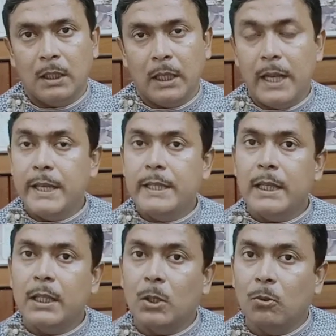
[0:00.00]
এই যে
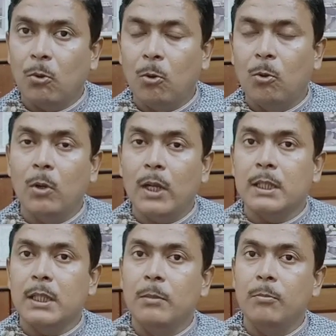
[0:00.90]
ধনু
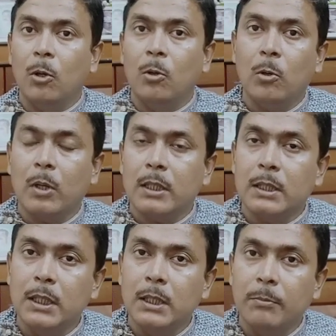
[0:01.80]
রাশি মকর
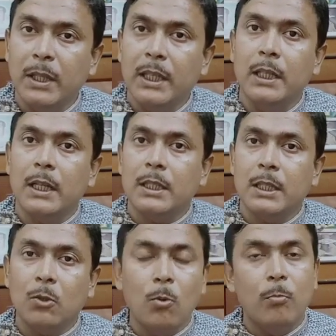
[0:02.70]
রাশি মীন রাশি
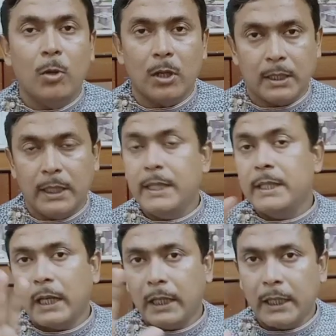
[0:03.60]
কুম্ভ রাশি এই
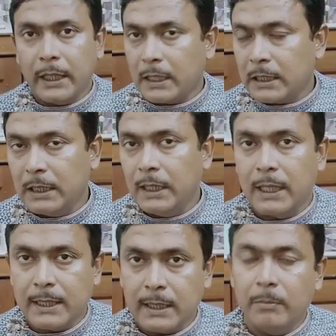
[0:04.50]
চারটে রাশি নিয়ে
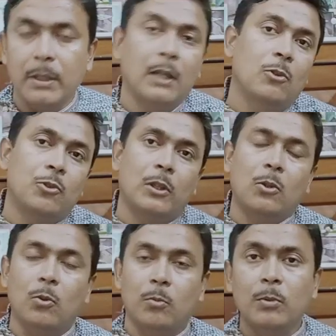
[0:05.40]
আজকে আমি আলোচনা
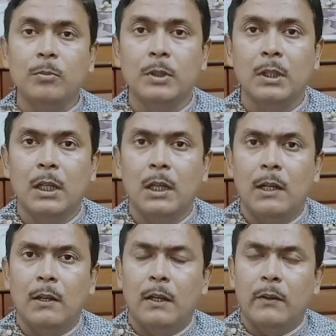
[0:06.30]
করব
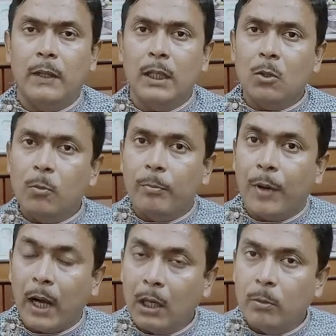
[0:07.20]
ফলে খুব
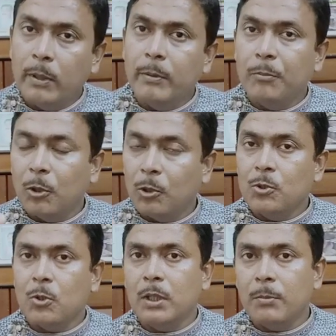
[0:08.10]
ভালোভাবে
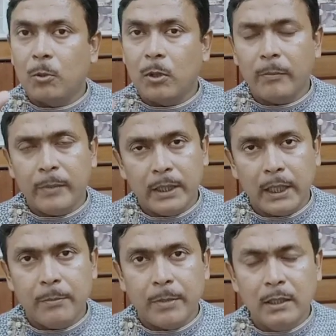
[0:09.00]
মনোযোগ দিয়ে প্রোগ্রাম
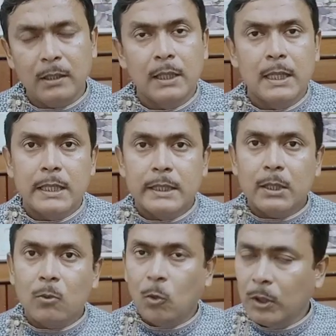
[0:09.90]
দেখবেন যে
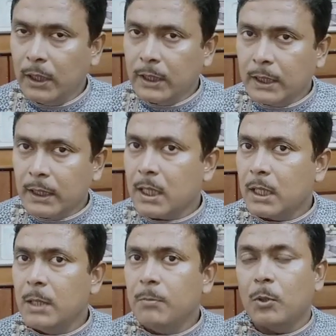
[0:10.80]
কোন দিক থেকে
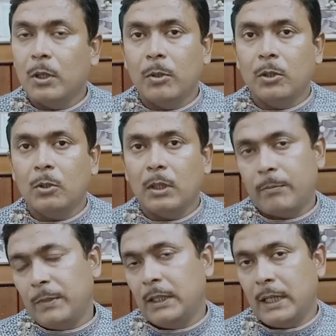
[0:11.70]
কি পরিবর্তন
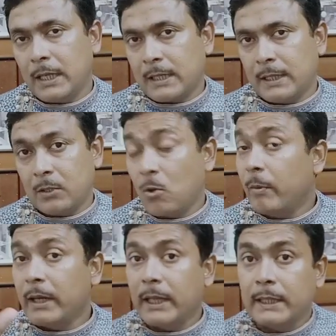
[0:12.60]
আপনাদের আসছে
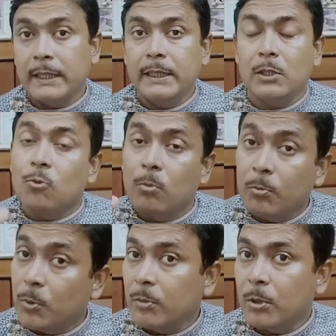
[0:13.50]
সবার ক্ষেত্রে যে শুভ
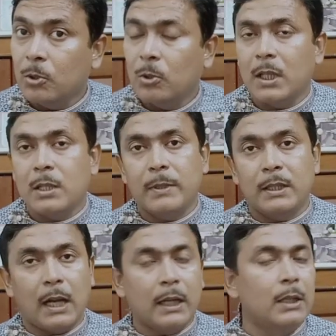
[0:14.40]
পরিবর্তন আসবে
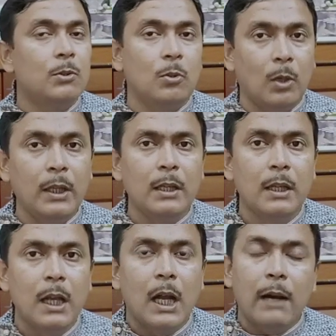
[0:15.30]
তা কিন্তু নয়
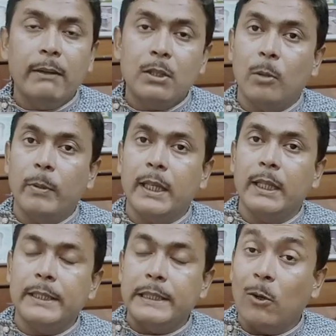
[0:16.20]
আবার সবার
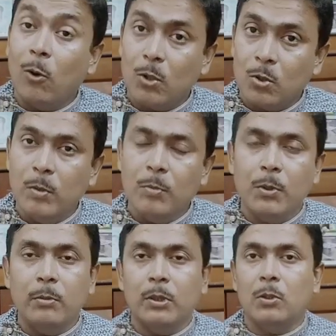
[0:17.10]
ক্ষেত্রে যে অশুভ
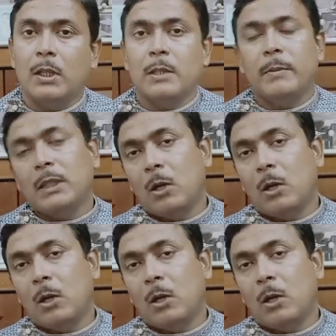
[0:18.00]
পরিবর্তন আসবে তাও